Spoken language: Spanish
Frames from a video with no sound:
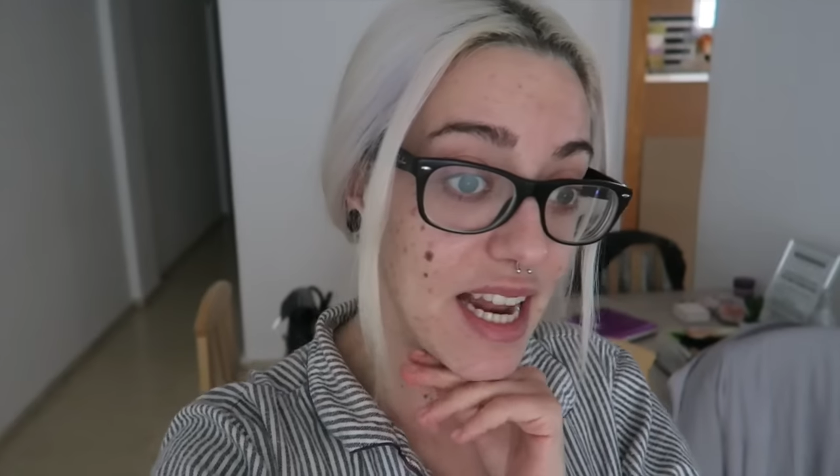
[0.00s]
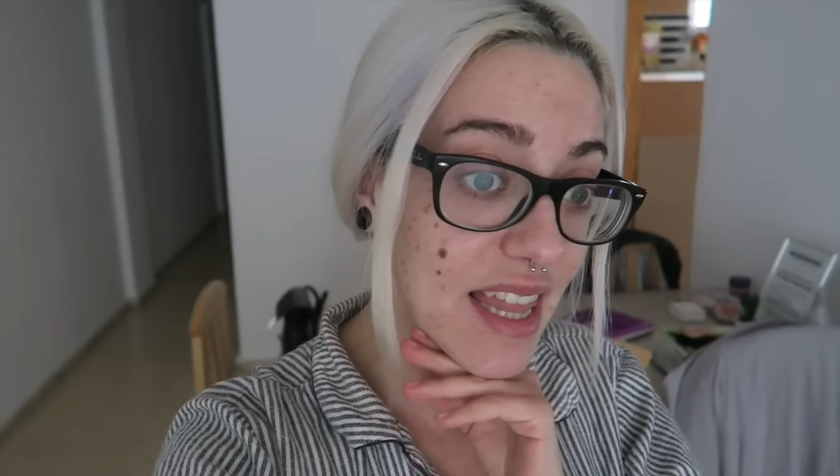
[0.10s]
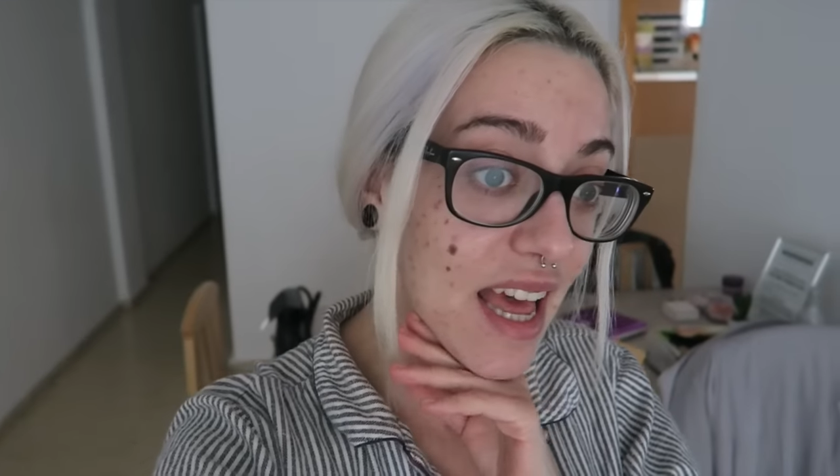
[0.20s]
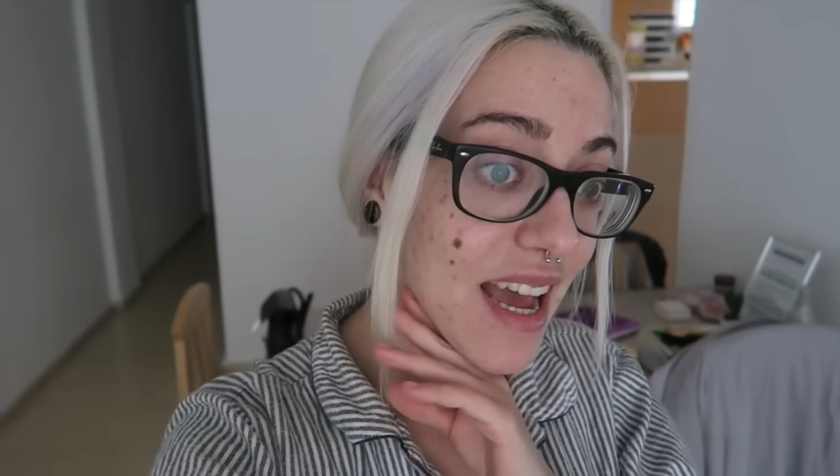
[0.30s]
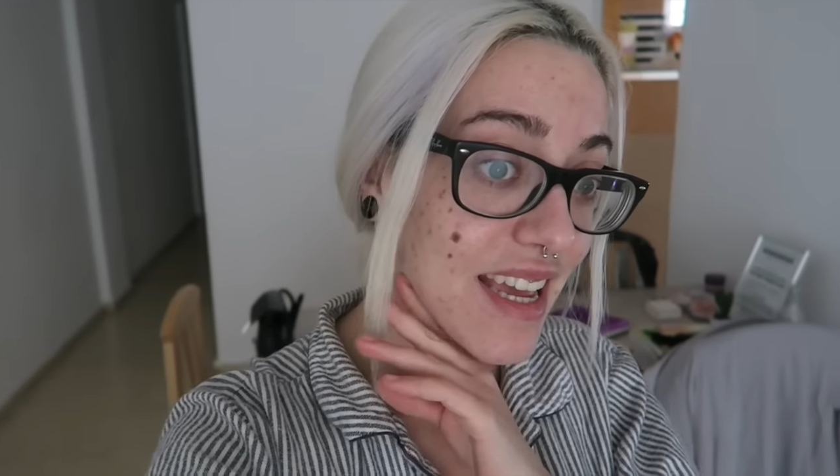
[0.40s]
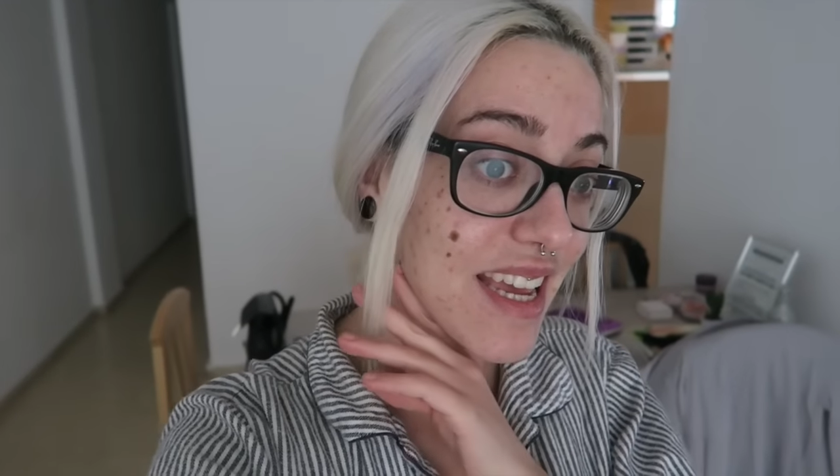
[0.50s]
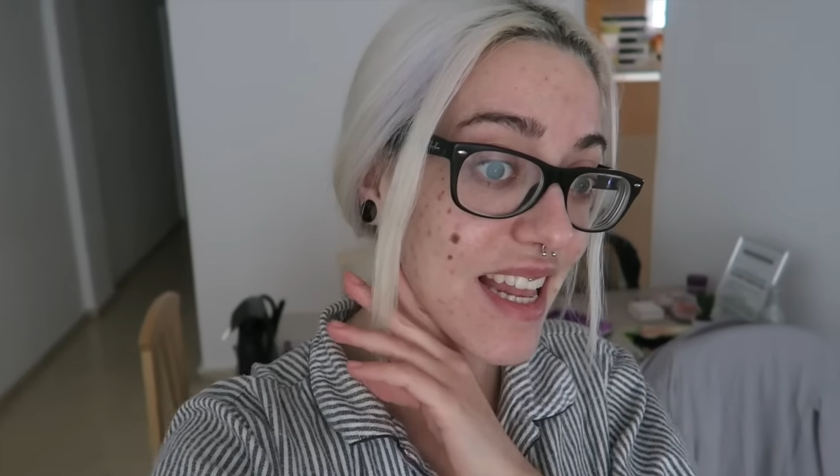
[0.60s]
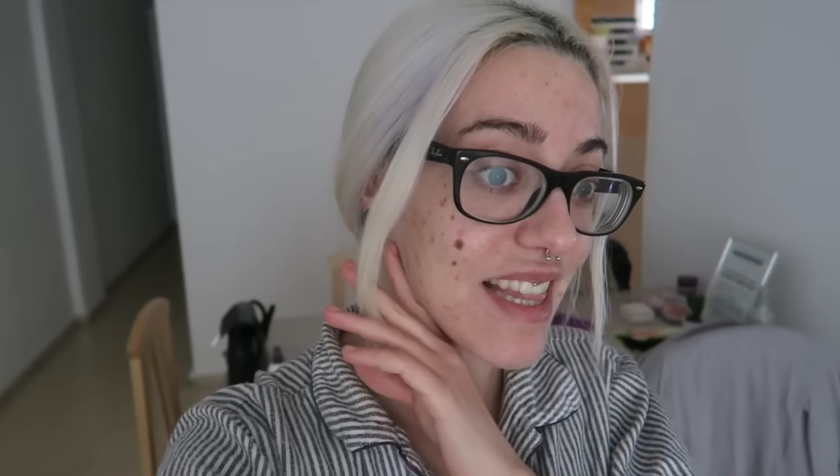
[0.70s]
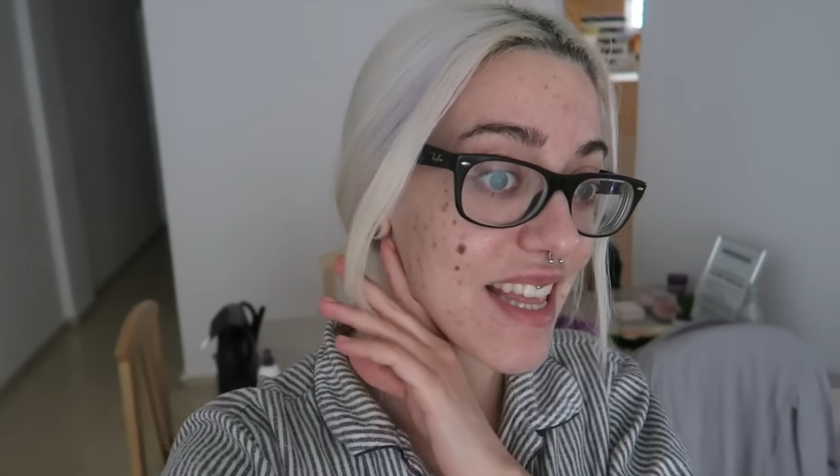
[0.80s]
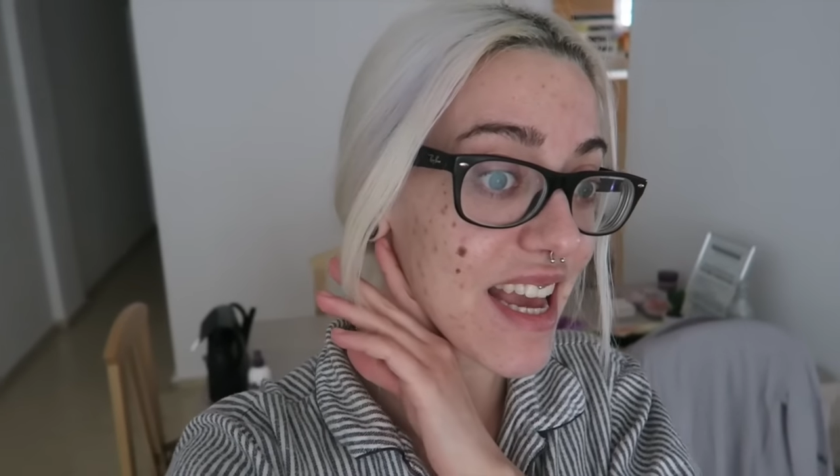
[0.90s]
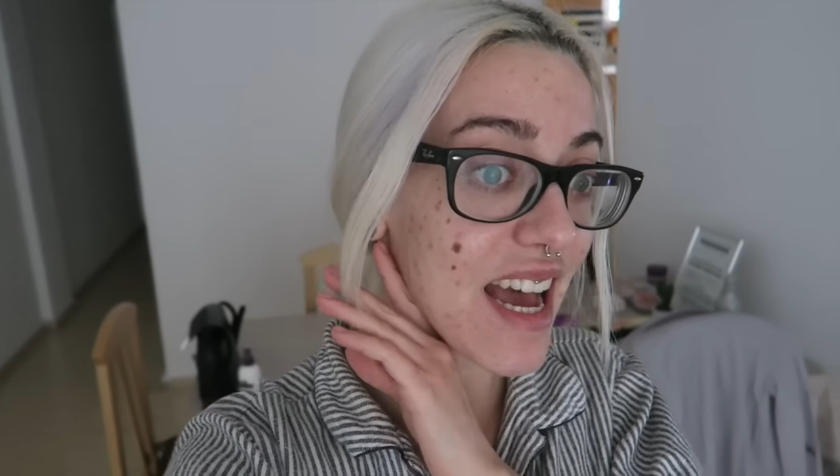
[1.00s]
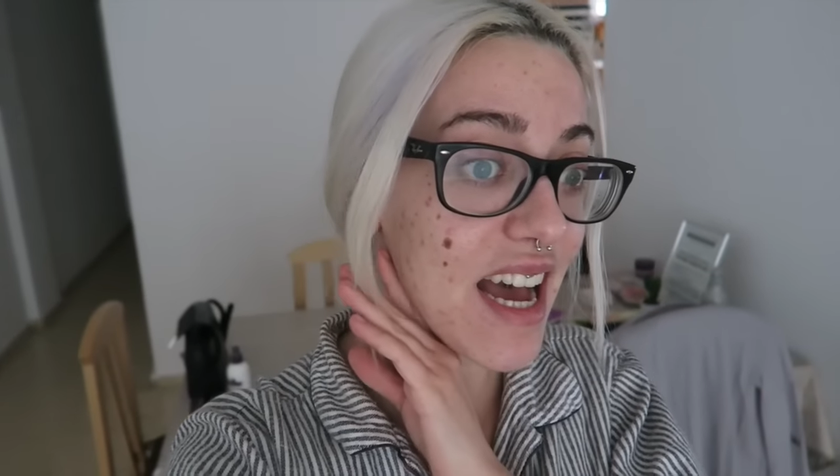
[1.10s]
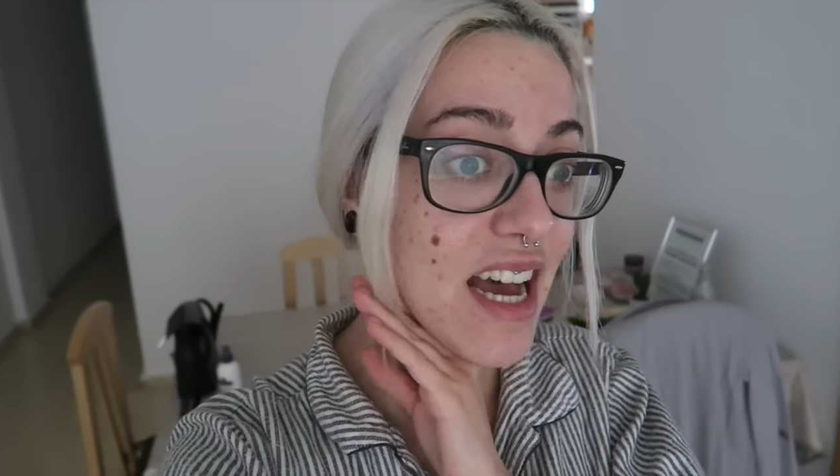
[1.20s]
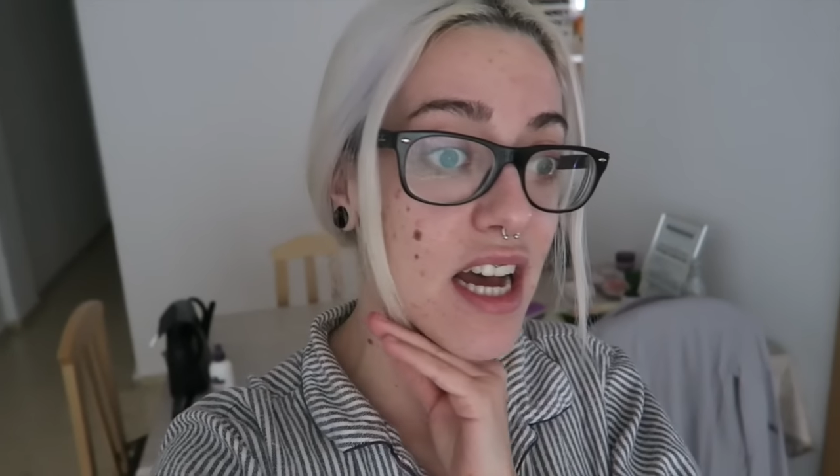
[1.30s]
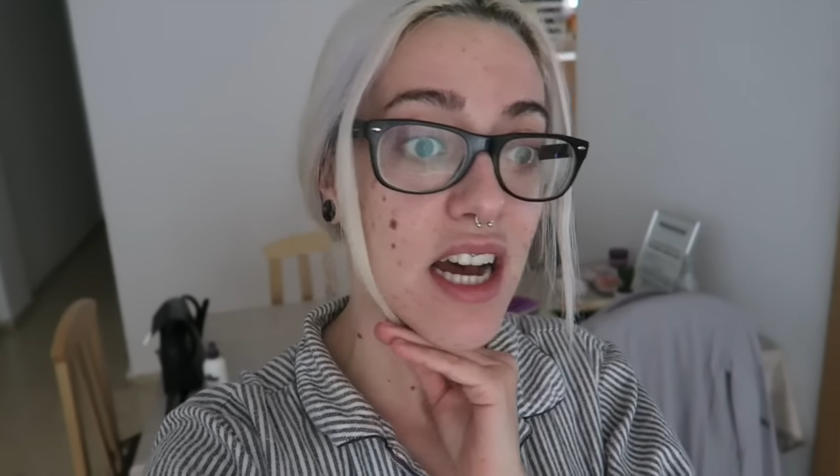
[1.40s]
Y nada, y el
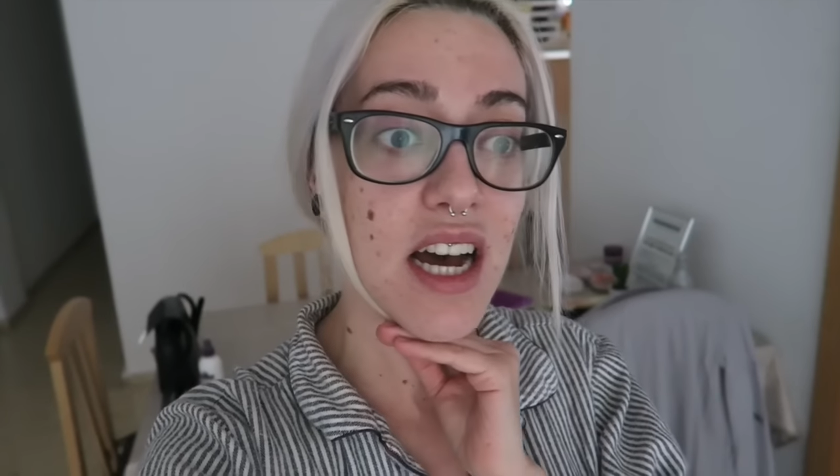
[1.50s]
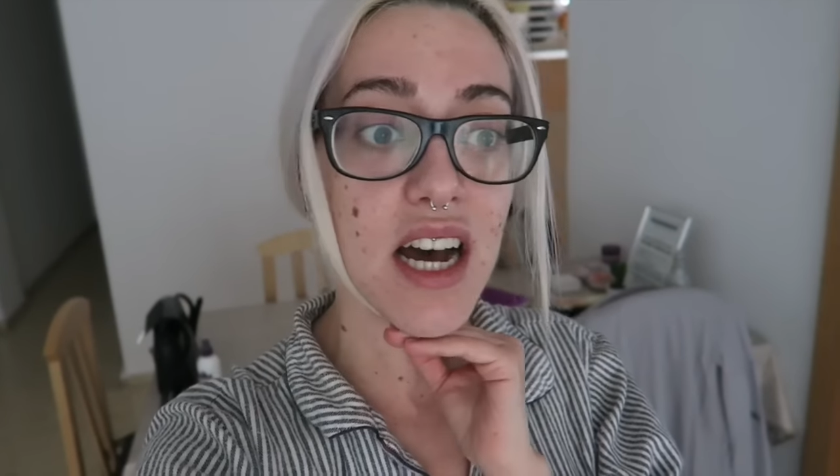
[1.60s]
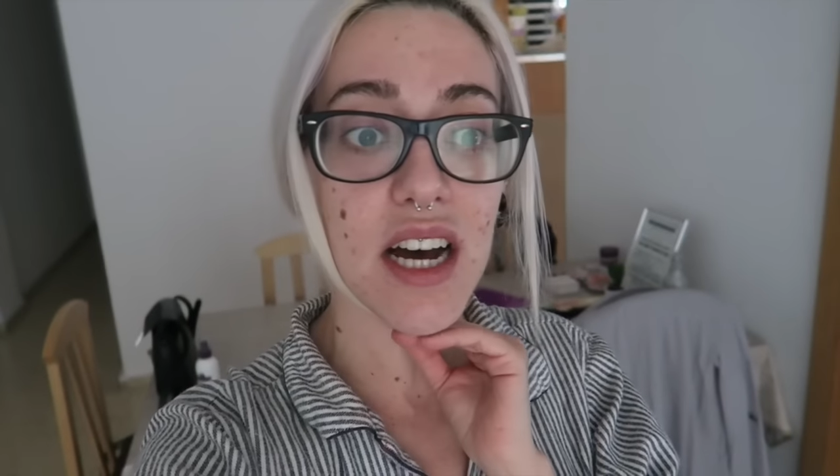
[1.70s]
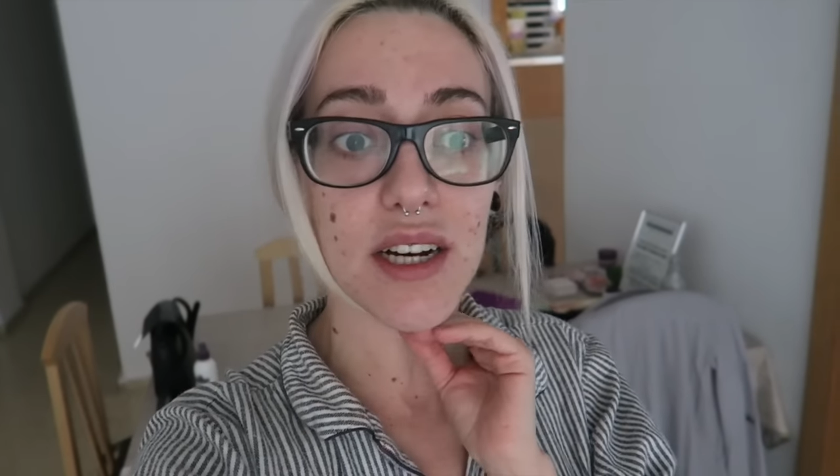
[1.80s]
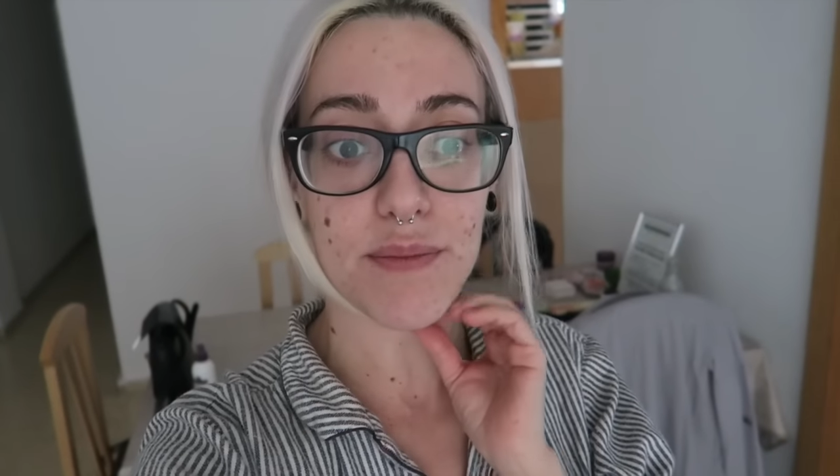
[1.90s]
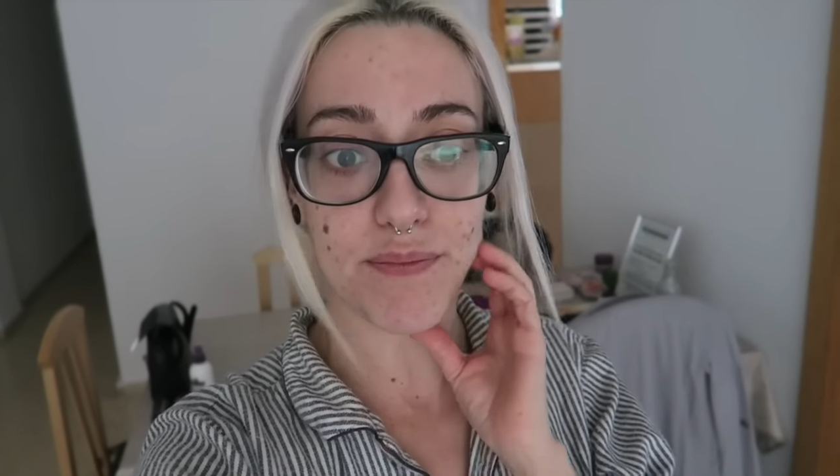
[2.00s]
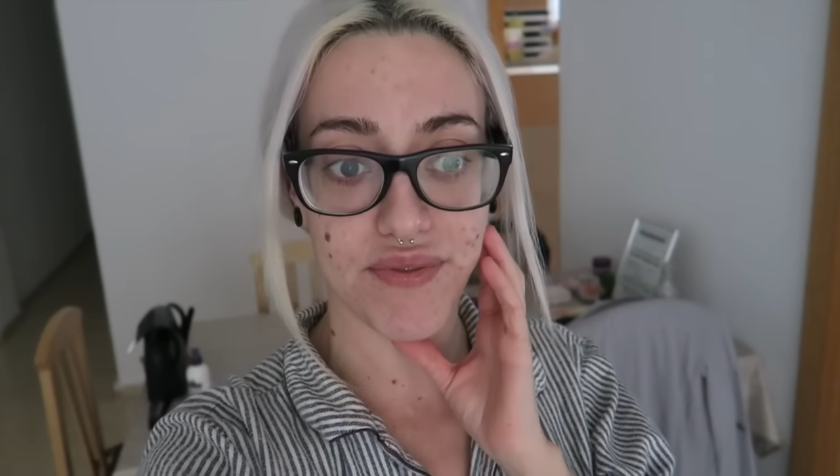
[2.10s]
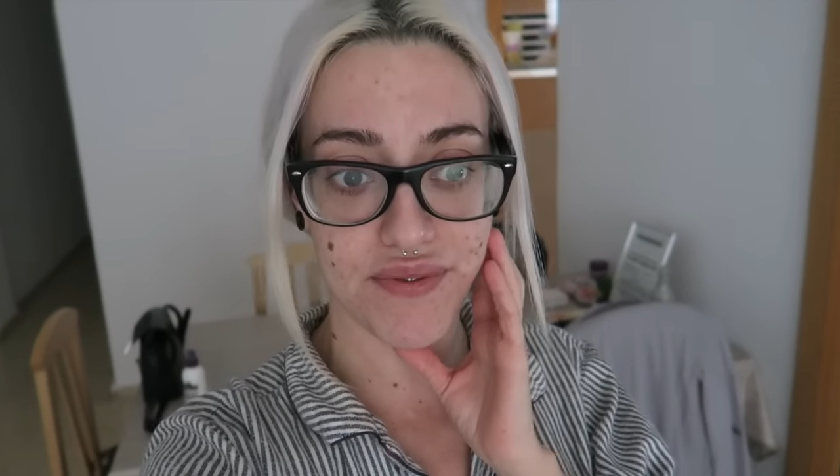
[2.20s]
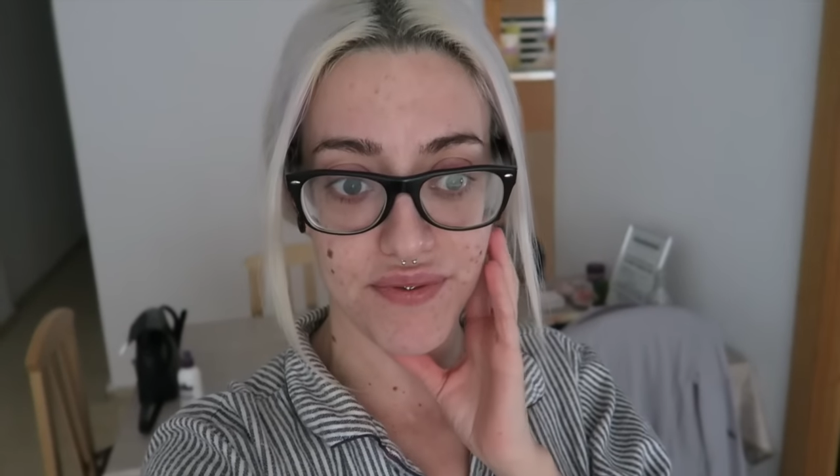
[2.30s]
día...